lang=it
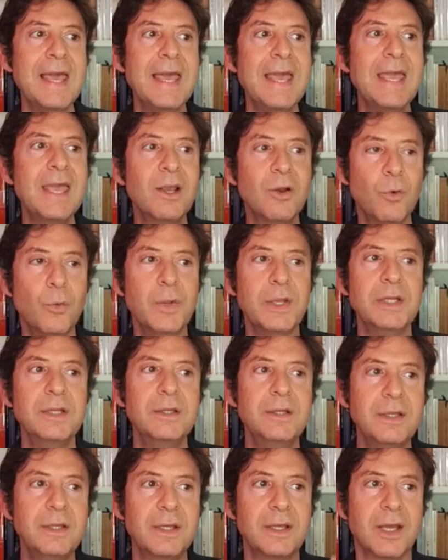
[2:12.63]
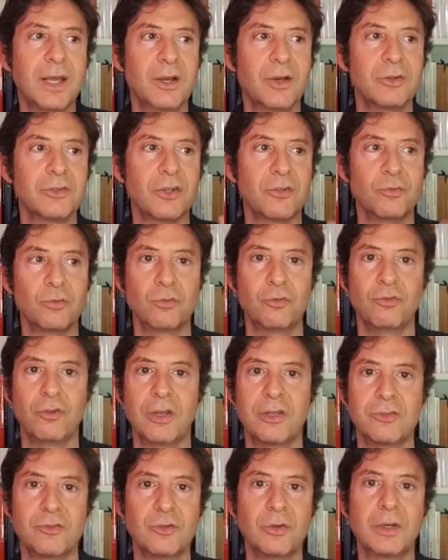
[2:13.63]
E quindi che cosa è
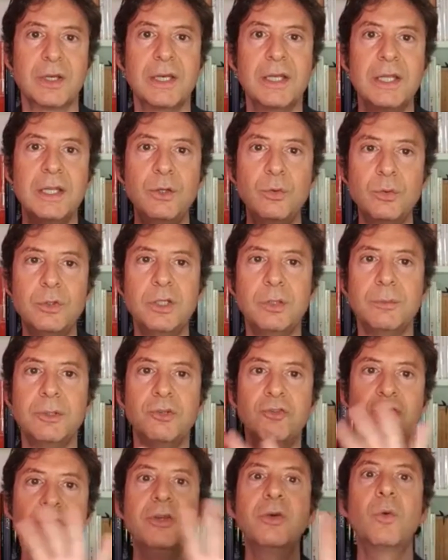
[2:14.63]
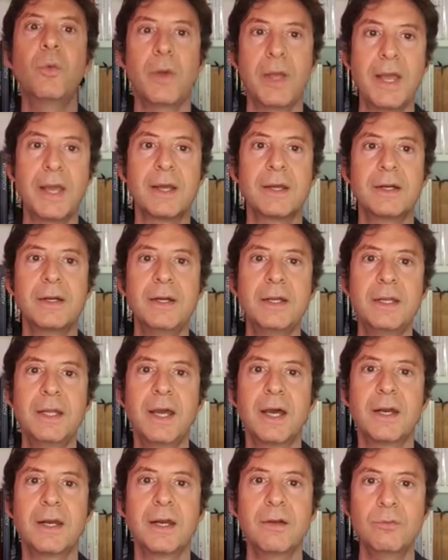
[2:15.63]
successo? Che negli ultimi cinque anni
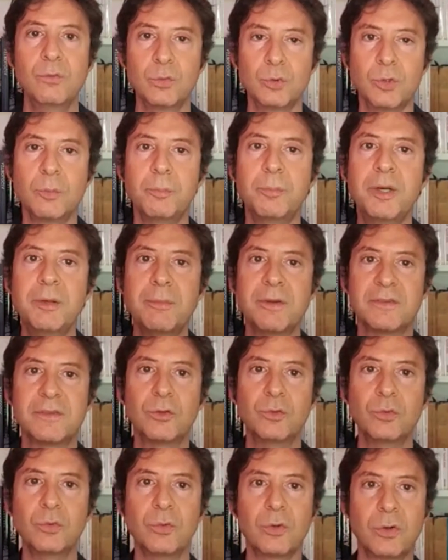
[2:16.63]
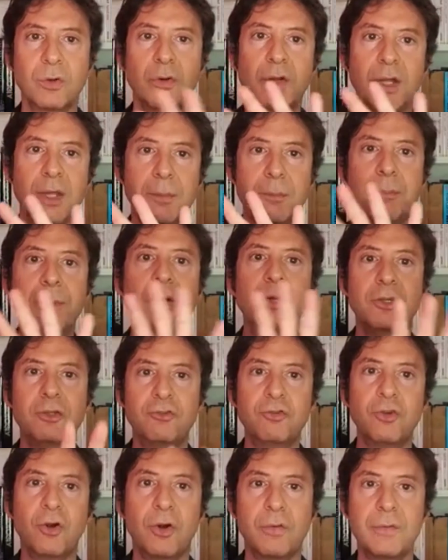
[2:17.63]
hanno avuto prima Saturno e poi
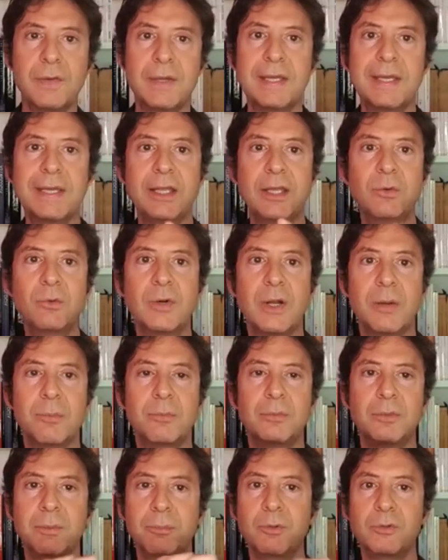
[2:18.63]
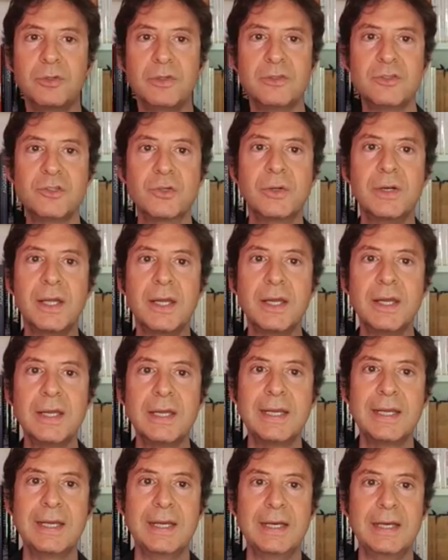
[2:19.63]
Giove in una in posizione
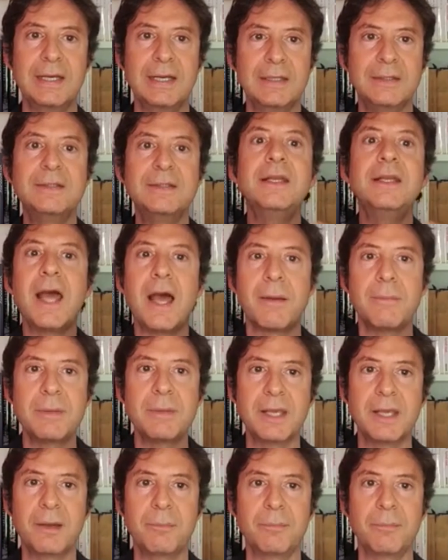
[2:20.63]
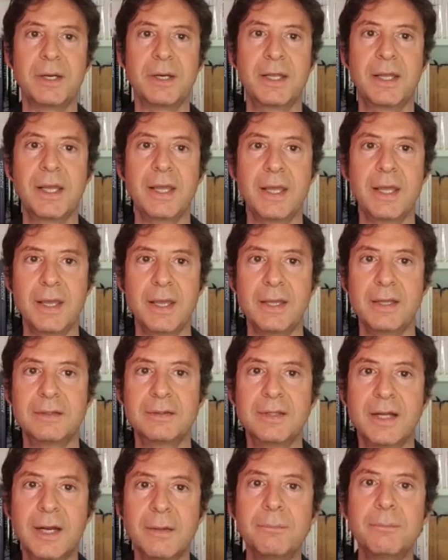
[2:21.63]
eh, dinamica perché
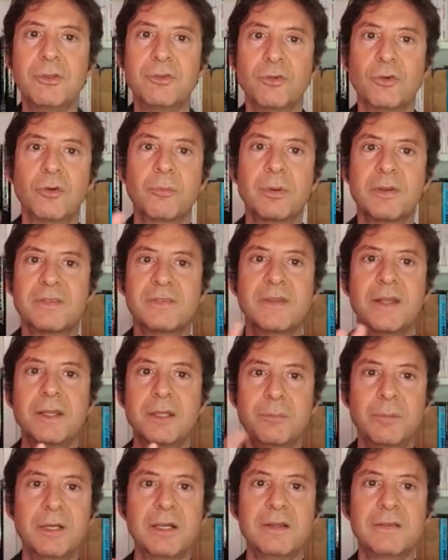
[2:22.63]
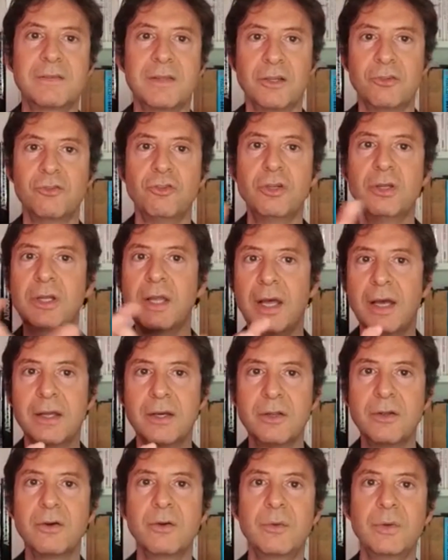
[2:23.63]
entrambi sono passati per il
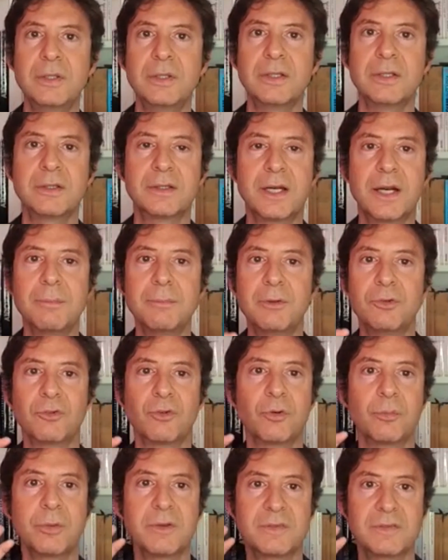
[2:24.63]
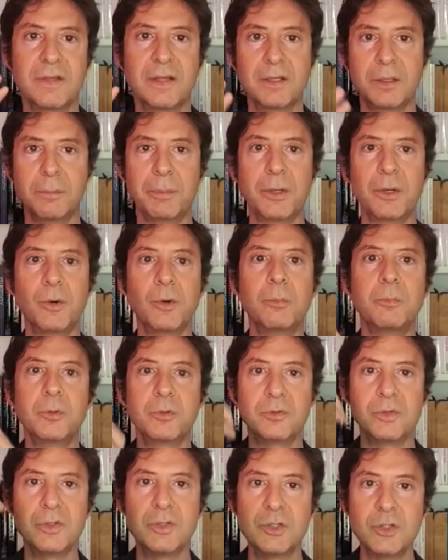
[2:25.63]
Sagittario, quindi entrambi sono passati per
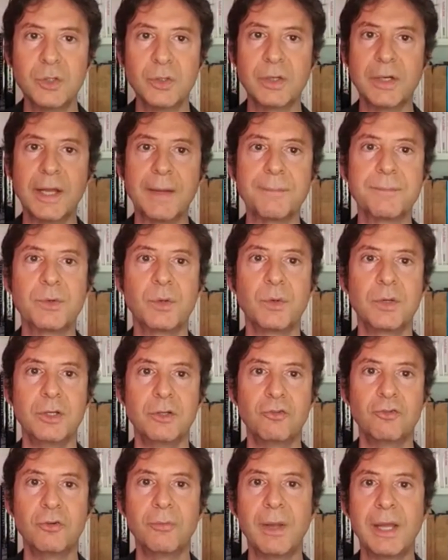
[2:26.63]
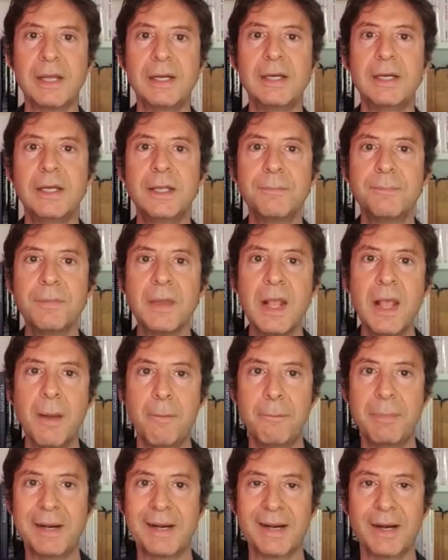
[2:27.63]
l'opposizione con i gemelli,
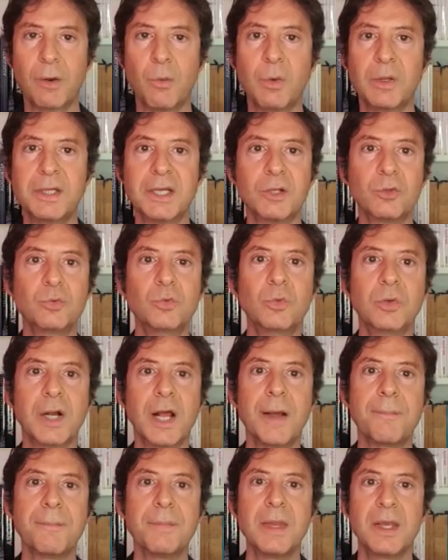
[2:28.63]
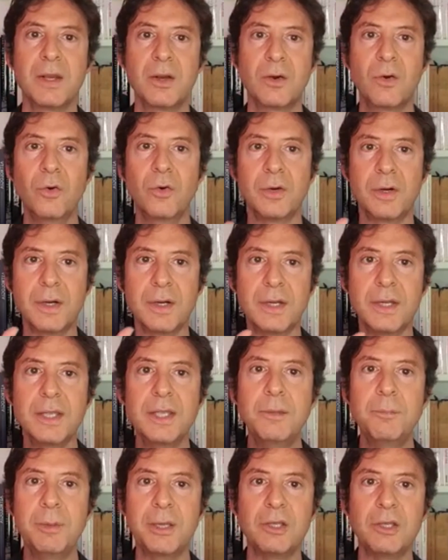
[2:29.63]
per la quadratura con
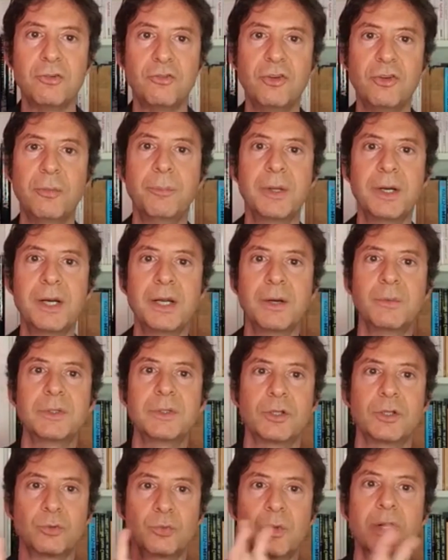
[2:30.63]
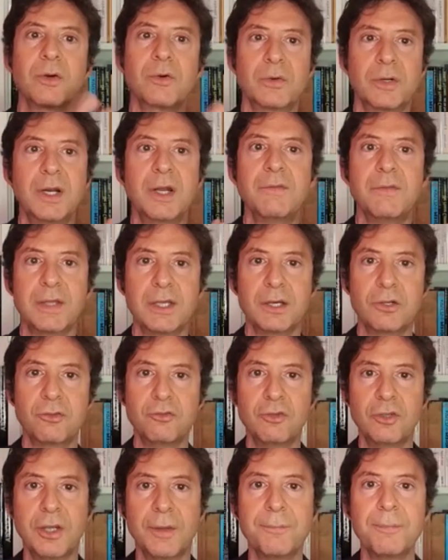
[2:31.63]
i pesci e per la quadratura con la
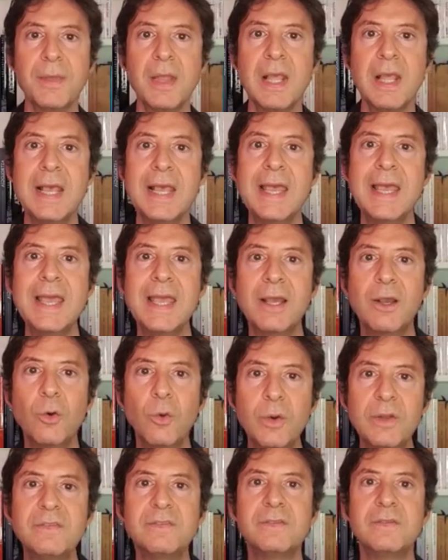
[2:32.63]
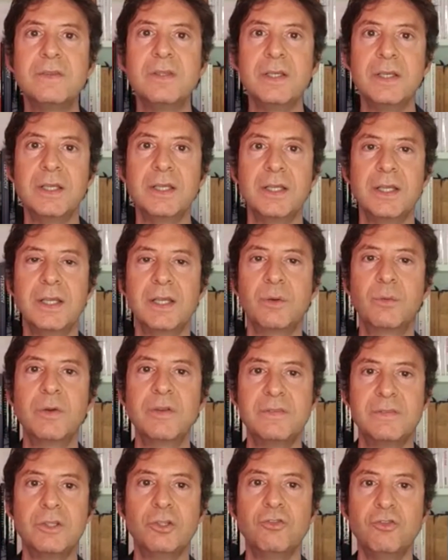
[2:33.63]
Vergine. E questi,
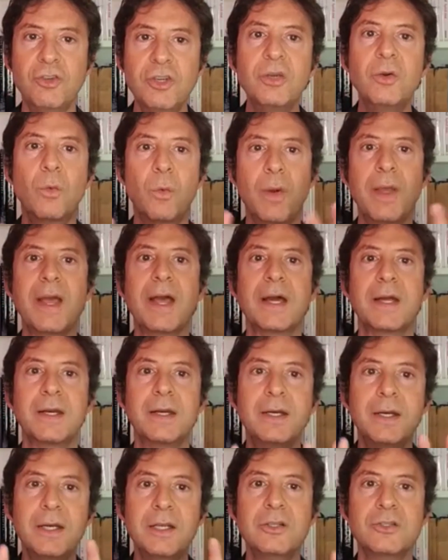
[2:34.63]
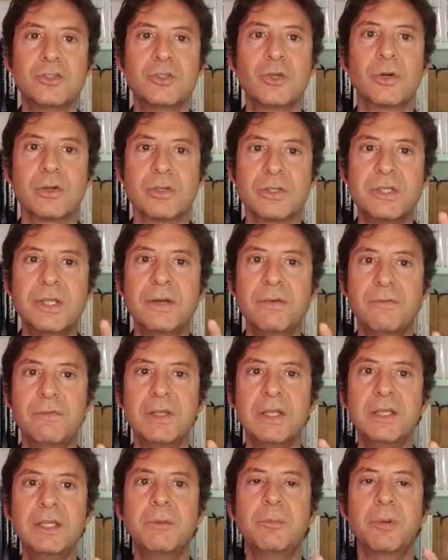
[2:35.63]
questi cinque anni sono
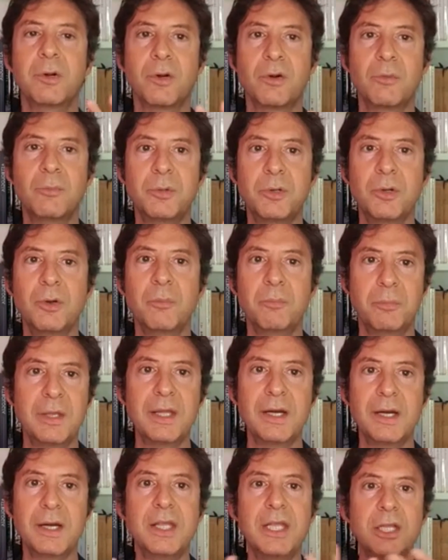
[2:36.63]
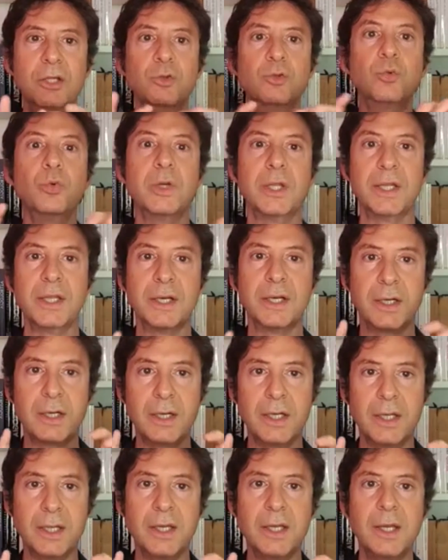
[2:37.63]
serviti proprio per
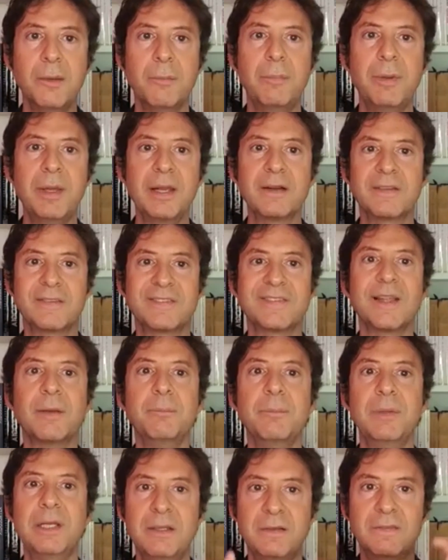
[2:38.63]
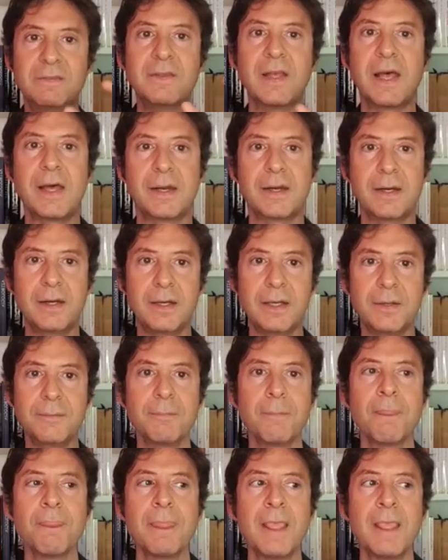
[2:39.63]
indurirli, per stabilizzarli.